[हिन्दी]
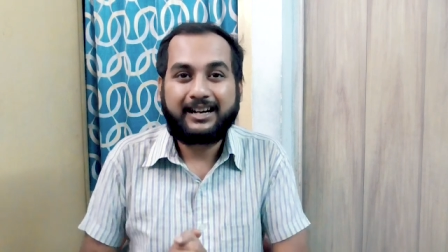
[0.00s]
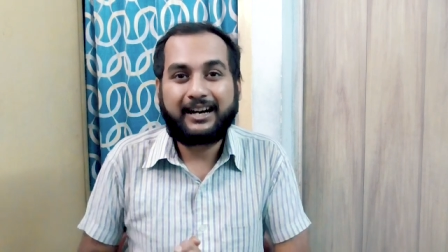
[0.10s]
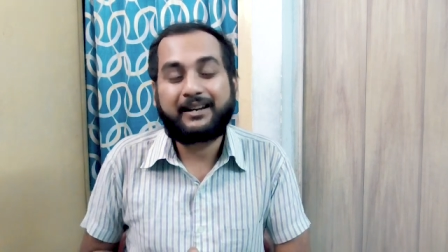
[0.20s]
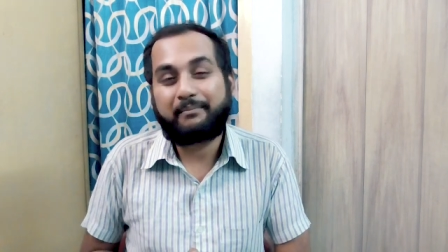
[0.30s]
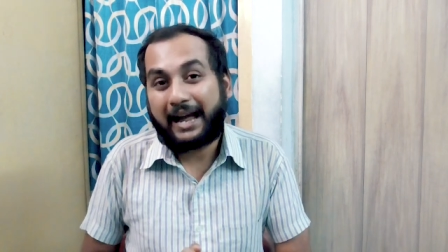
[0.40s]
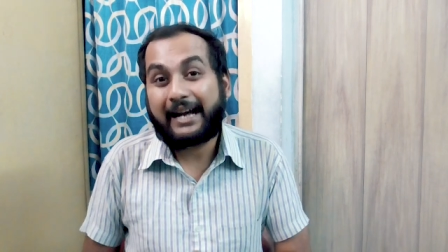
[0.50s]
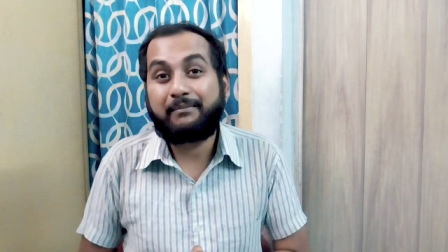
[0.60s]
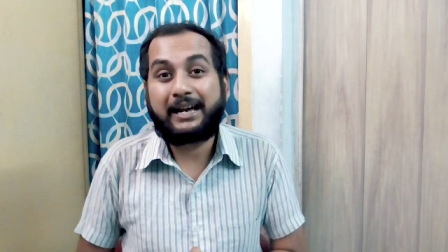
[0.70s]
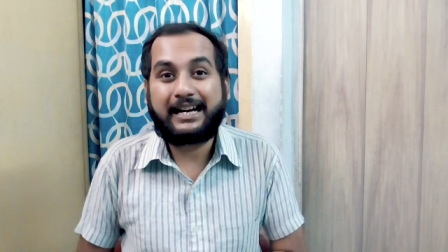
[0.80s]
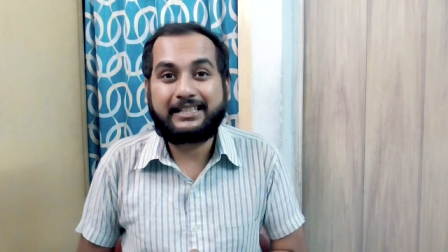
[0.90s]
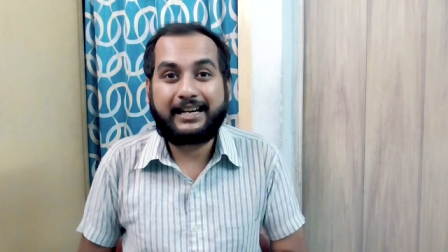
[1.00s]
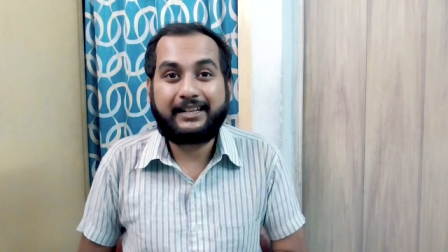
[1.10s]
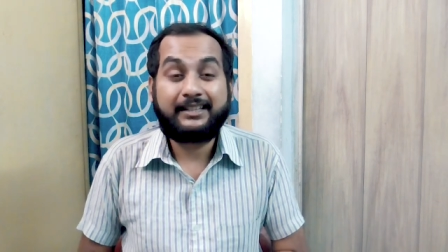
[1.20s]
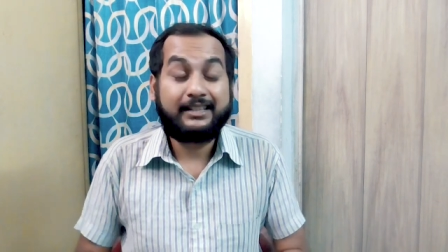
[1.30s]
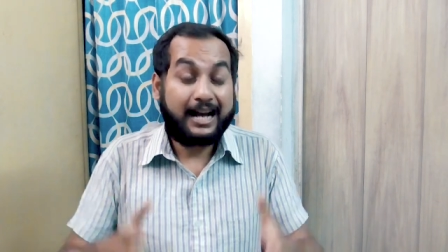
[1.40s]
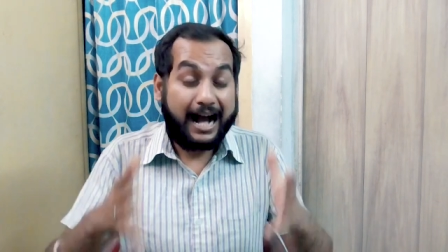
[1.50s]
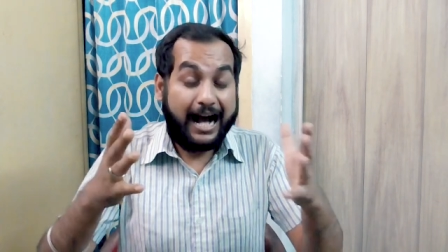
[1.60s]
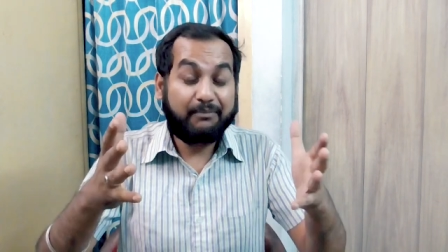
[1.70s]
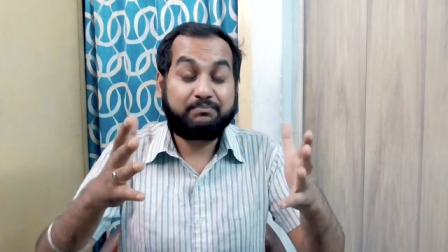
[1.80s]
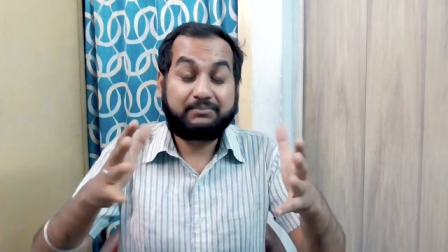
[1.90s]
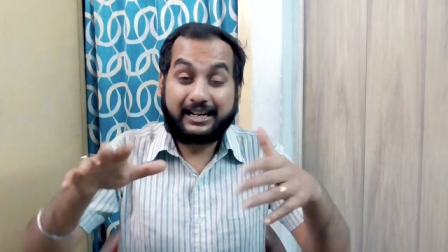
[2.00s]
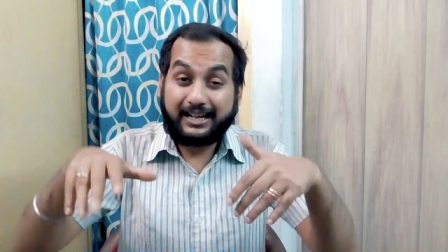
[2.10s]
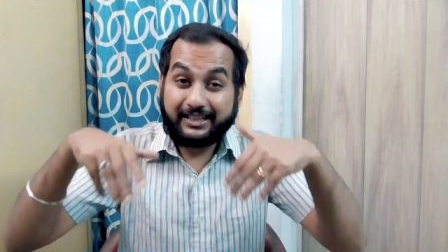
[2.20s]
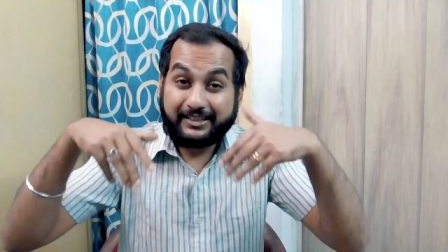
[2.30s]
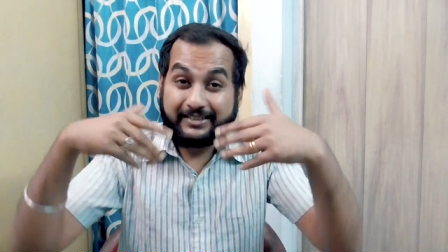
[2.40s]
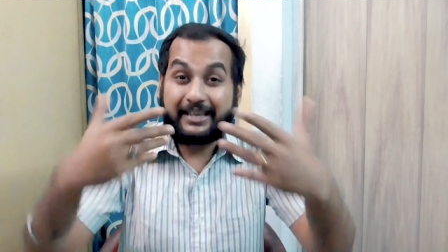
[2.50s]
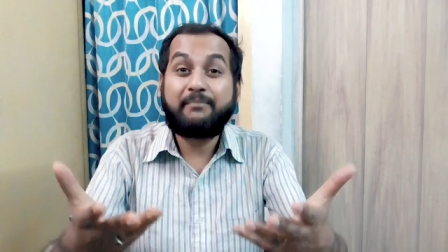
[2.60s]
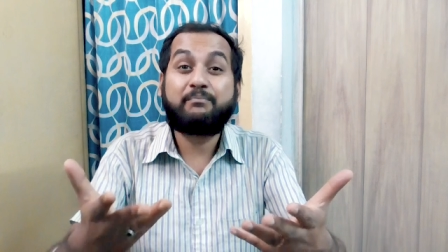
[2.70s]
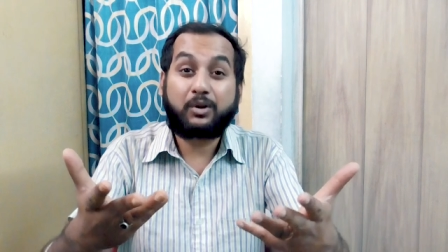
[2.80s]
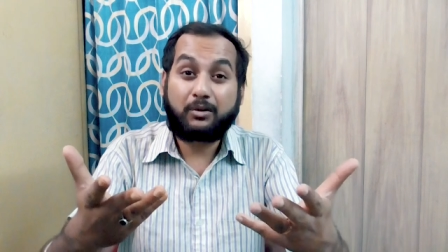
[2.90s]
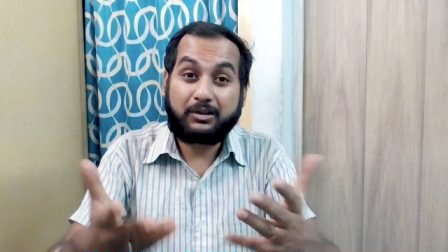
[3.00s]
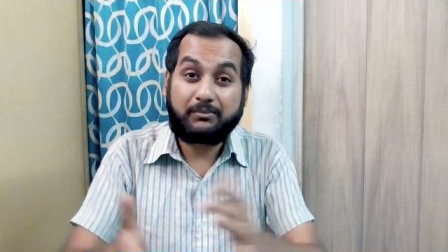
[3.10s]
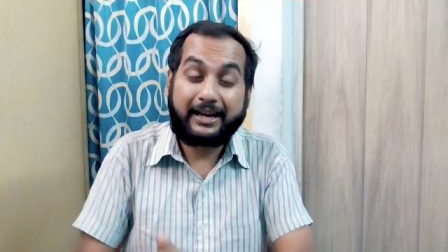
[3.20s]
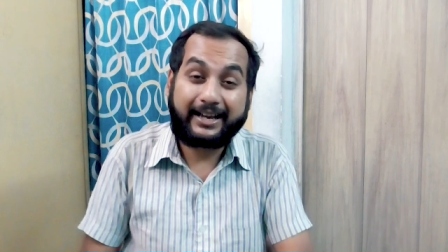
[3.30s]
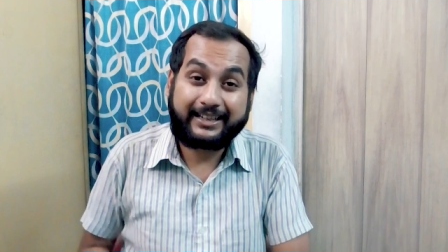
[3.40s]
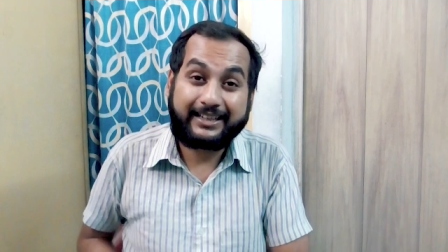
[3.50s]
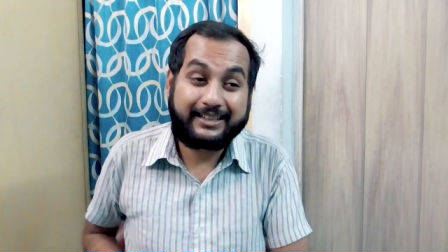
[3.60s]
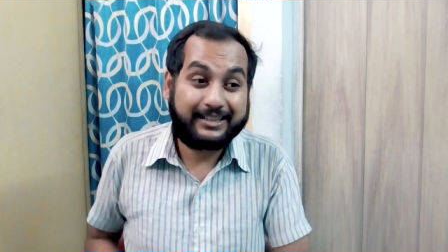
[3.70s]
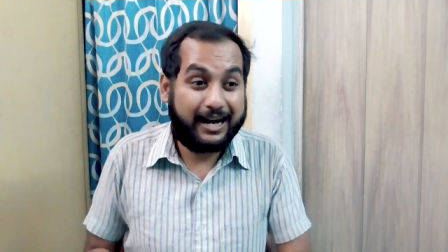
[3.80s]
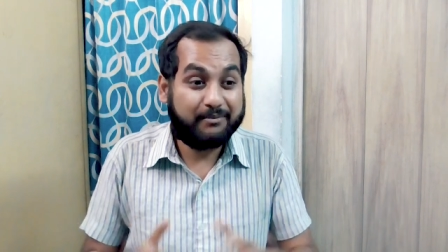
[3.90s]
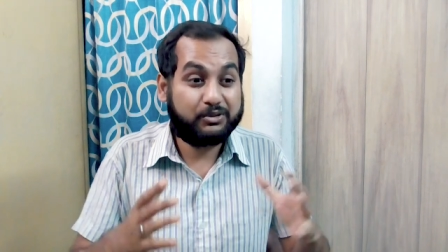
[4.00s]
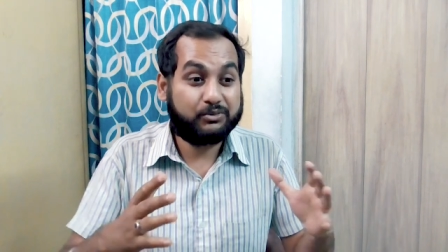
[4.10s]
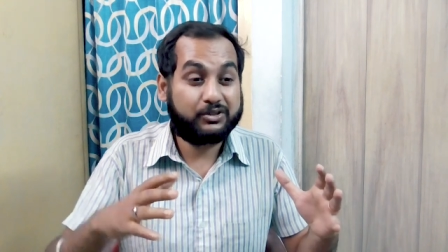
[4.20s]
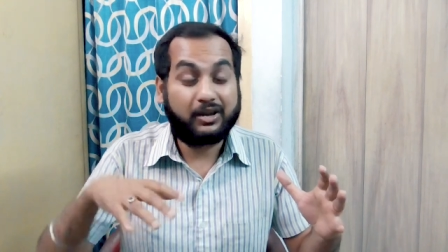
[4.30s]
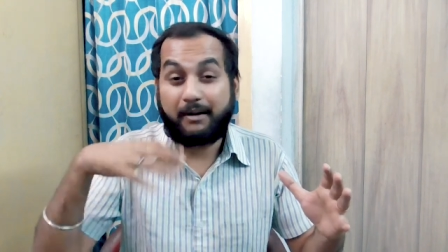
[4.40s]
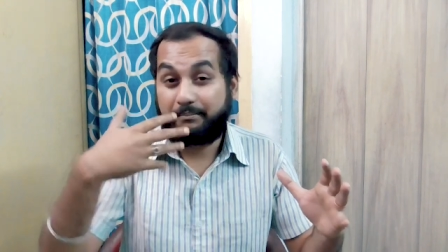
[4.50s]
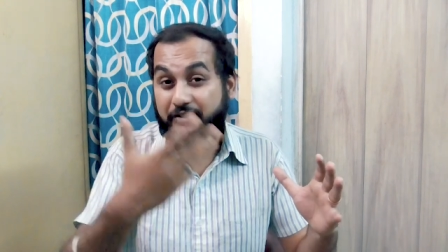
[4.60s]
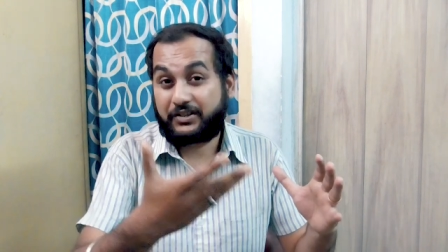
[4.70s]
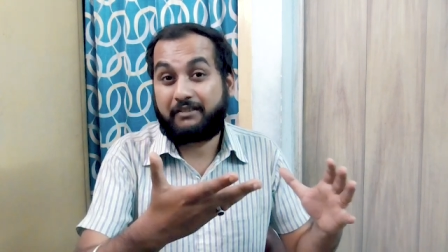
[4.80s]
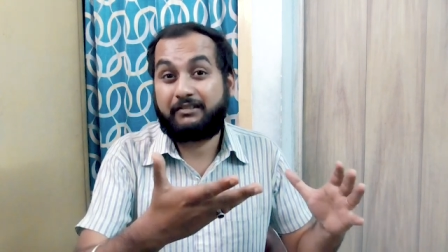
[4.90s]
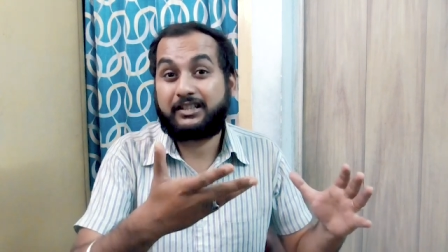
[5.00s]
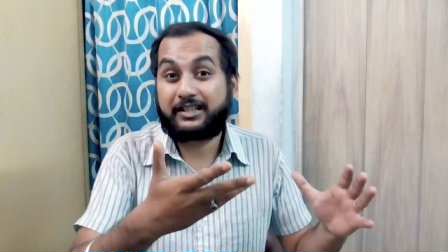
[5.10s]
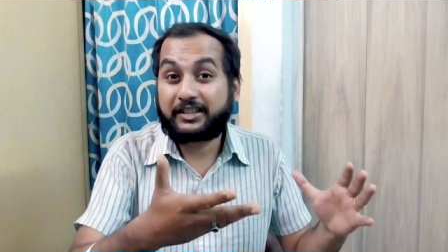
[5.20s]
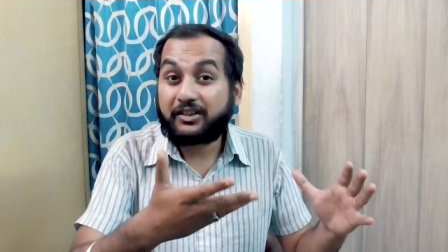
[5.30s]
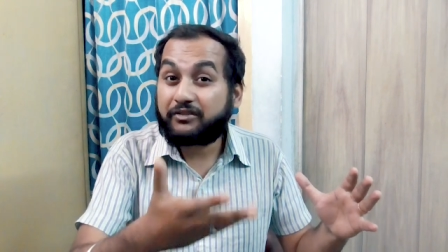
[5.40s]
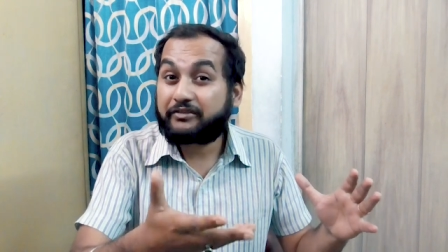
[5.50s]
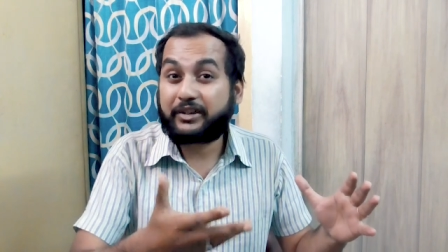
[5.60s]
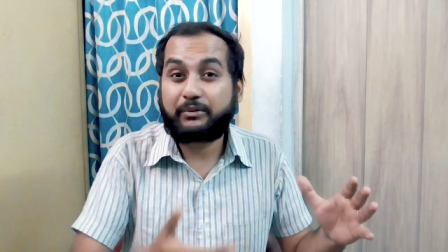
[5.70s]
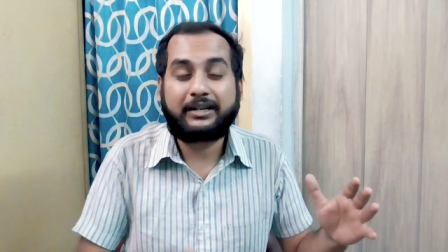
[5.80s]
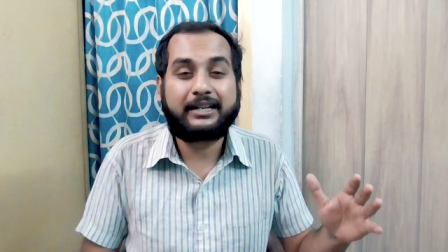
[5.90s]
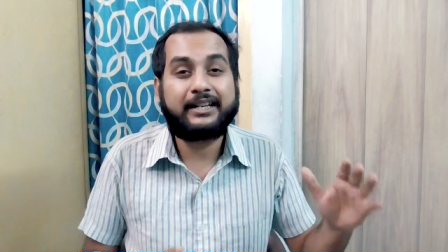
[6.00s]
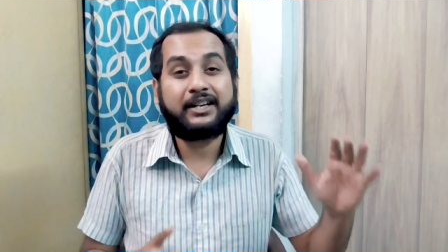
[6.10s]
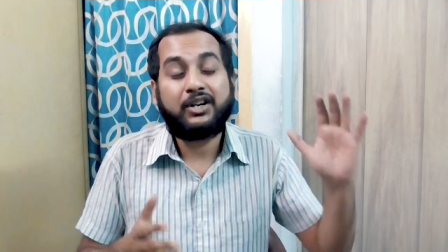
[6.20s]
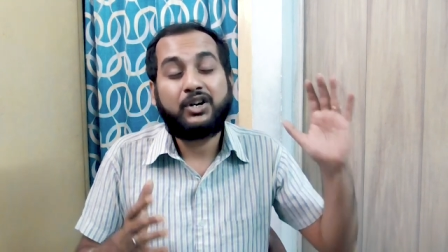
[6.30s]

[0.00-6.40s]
अगर बैग में आ जाए आपका अगर सेम प्रॉब्लम है कि आप सोचते हो आप भी ट्रैवल करते हो फ्रीक्वेंटली